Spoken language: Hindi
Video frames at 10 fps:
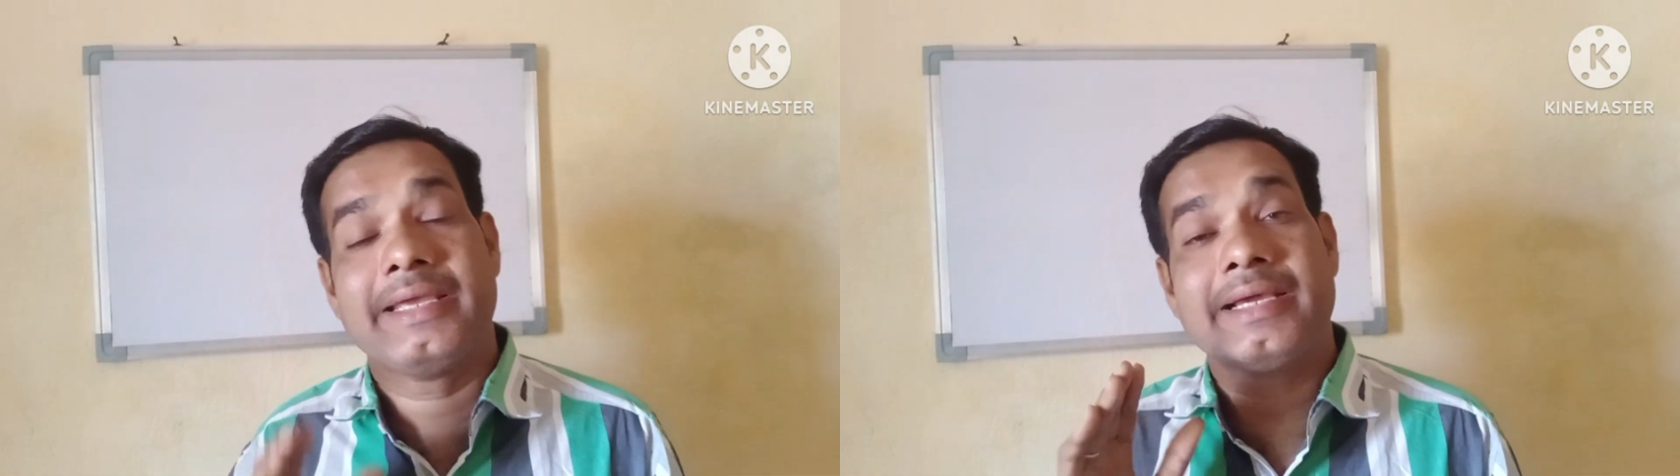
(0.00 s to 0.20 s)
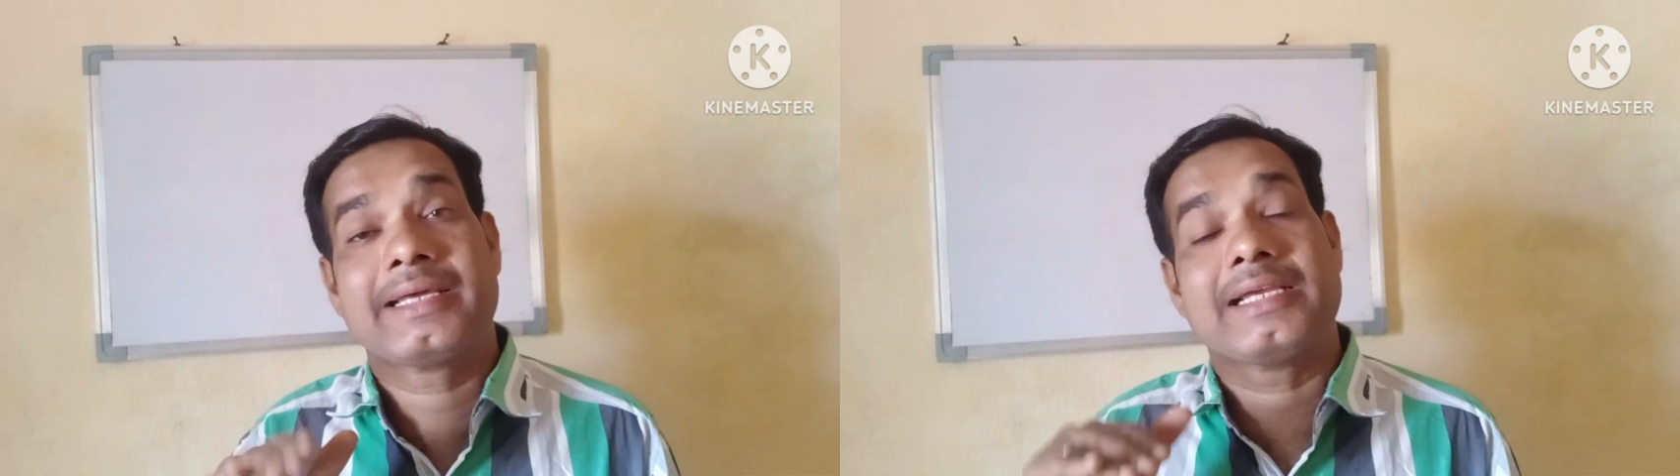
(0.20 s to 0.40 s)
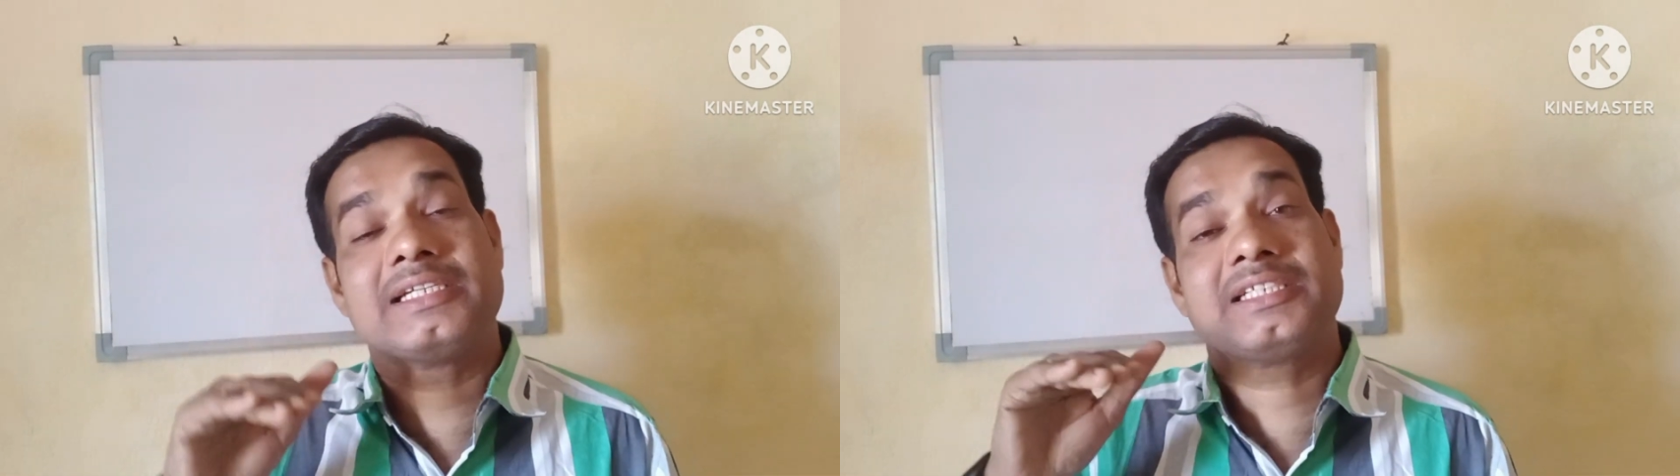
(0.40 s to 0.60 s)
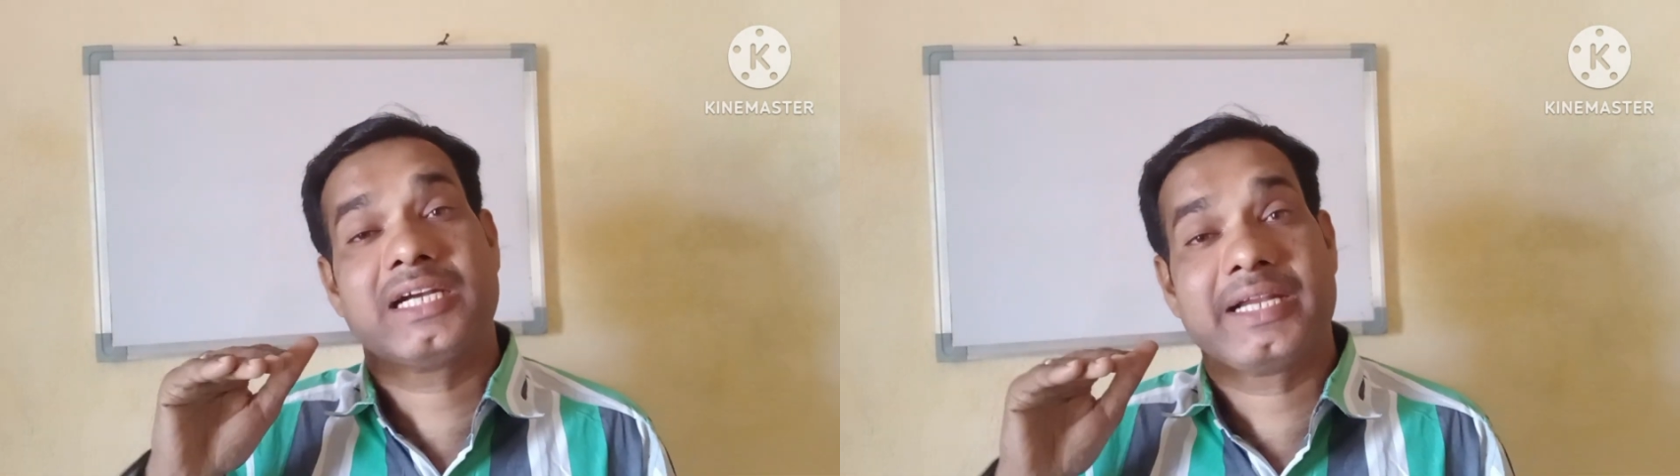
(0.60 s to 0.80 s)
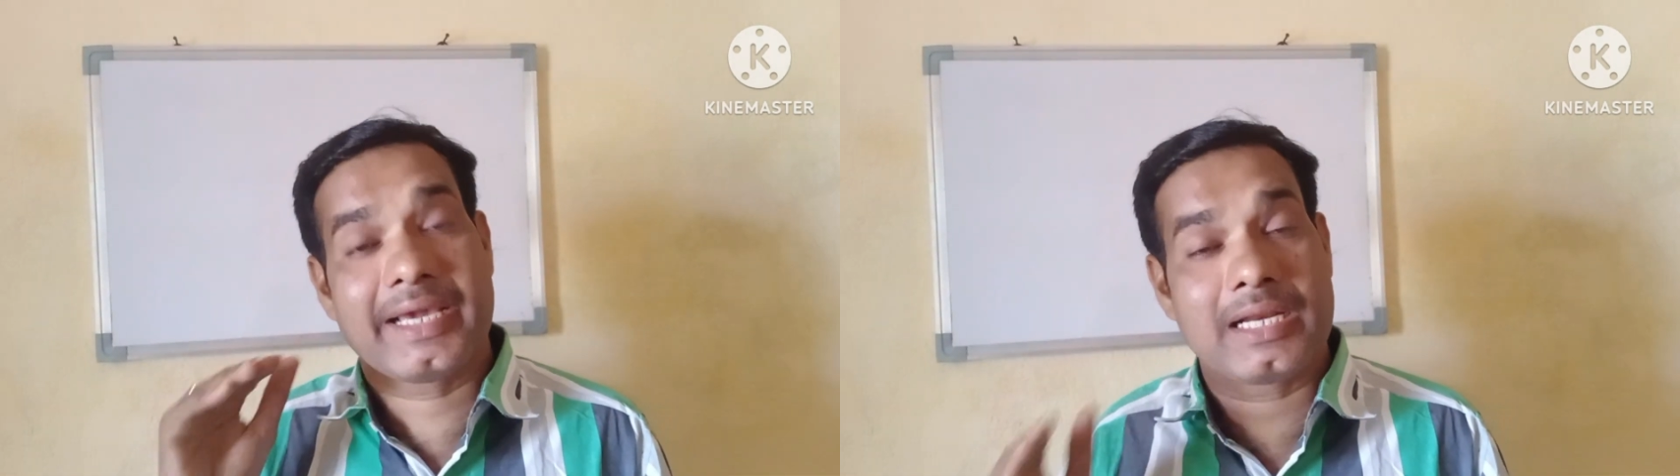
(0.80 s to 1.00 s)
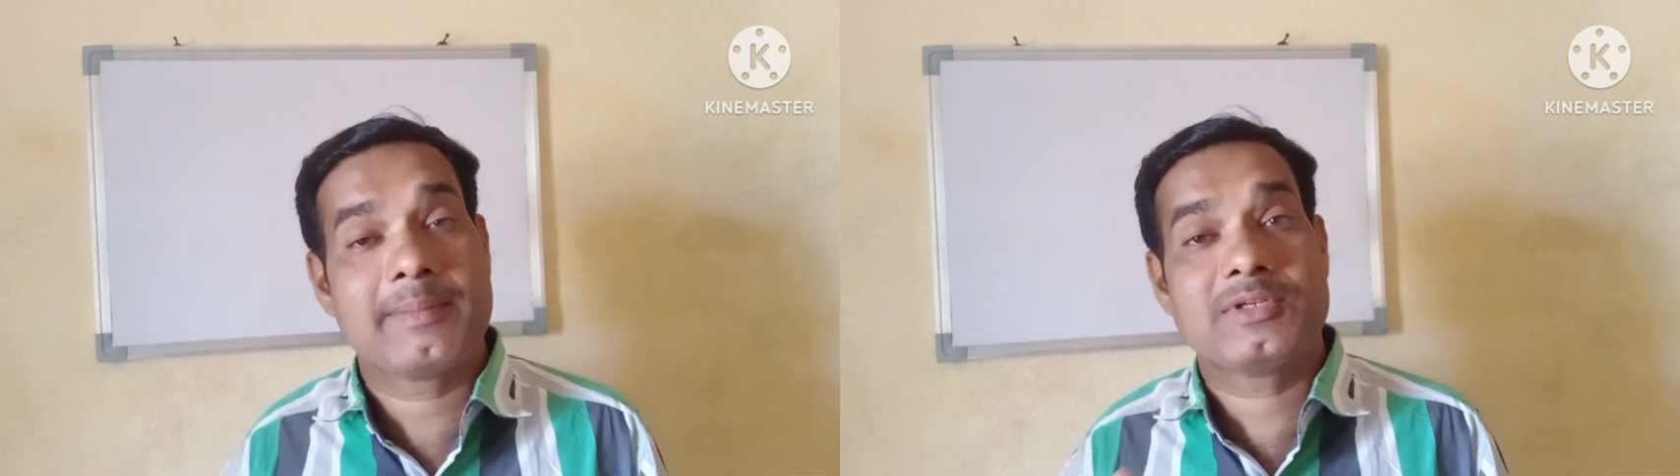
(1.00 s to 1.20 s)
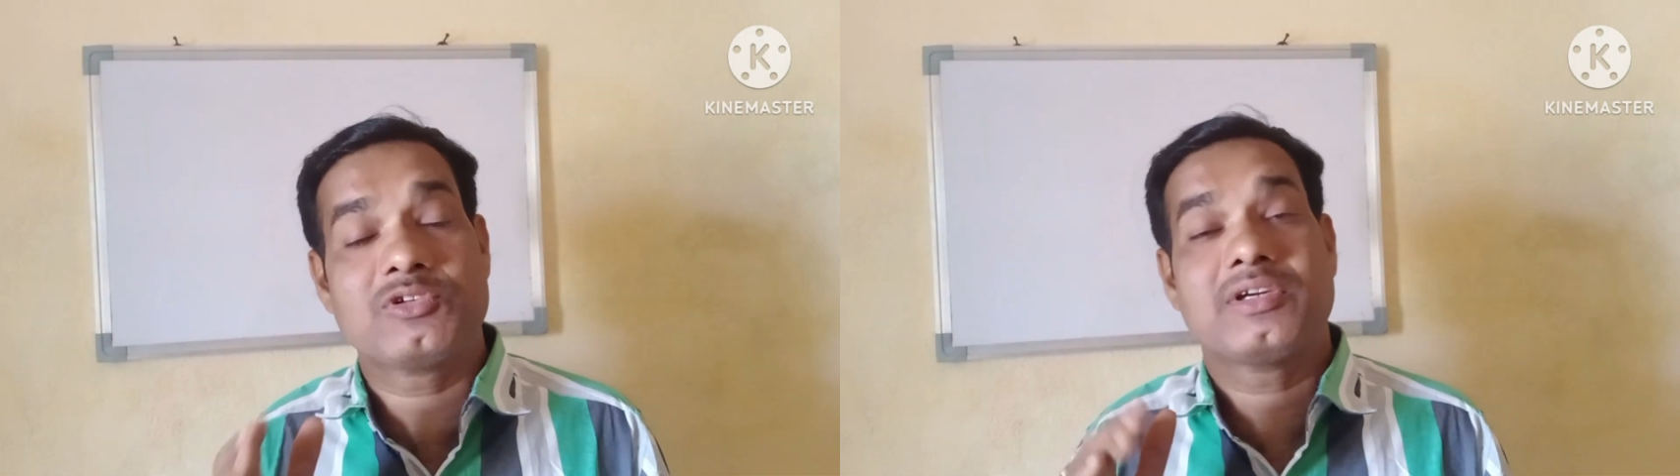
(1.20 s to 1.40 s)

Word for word: एक रजिस्टर्ड एग्रीमेंट जो